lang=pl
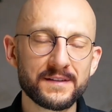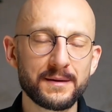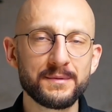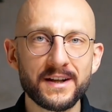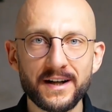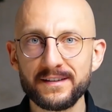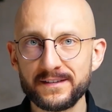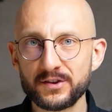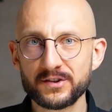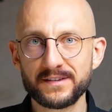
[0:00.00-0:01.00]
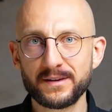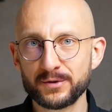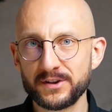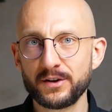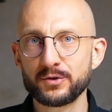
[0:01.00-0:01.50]
zdaniem nierealistyczne
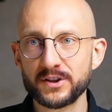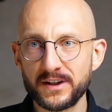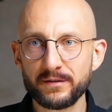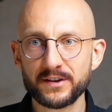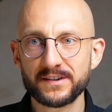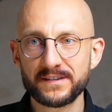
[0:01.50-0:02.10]
założenie oczekiwać,